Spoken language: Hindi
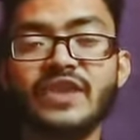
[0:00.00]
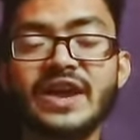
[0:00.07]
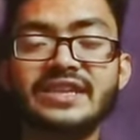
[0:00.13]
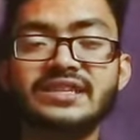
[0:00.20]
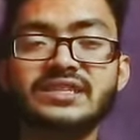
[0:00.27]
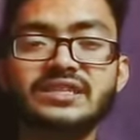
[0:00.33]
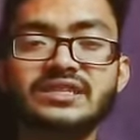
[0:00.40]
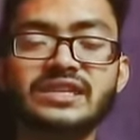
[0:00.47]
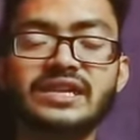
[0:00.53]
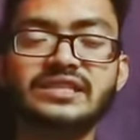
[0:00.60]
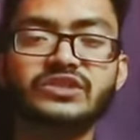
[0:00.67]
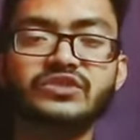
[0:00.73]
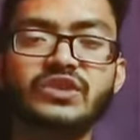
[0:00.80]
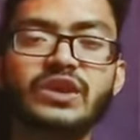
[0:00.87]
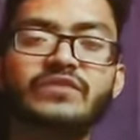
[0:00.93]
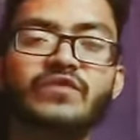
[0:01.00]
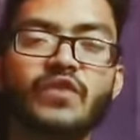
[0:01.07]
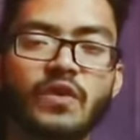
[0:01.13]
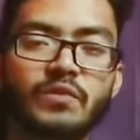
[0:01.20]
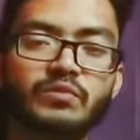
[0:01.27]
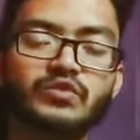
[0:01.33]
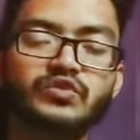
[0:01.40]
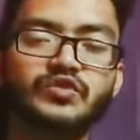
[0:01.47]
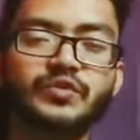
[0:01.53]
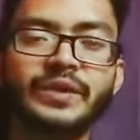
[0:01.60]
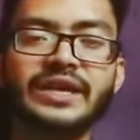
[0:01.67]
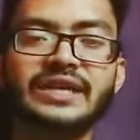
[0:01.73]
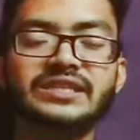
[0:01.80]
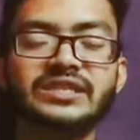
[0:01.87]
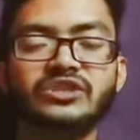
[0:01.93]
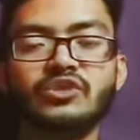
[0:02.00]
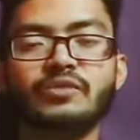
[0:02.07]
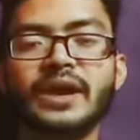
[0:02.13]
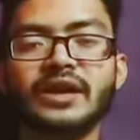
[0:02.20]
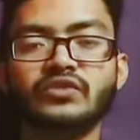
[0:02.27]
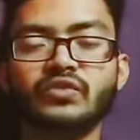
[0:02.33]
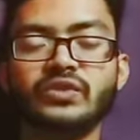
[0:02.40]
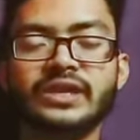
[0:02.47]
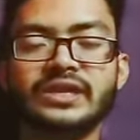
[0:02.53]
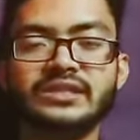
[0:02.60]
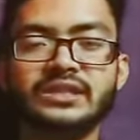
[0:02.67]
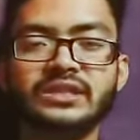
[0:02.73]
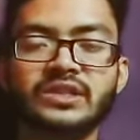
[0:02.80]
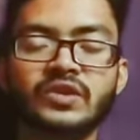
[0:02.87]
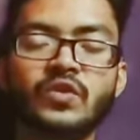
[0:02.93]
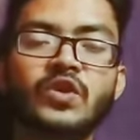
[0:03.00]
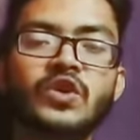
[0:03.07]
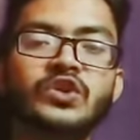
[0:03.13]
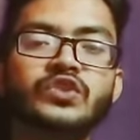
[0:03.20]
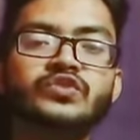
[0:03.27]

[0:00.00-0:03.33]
वायरसेस कह सकते हो या वॉम कुछ भी कह सकते हो बैकडोर कह सकते हो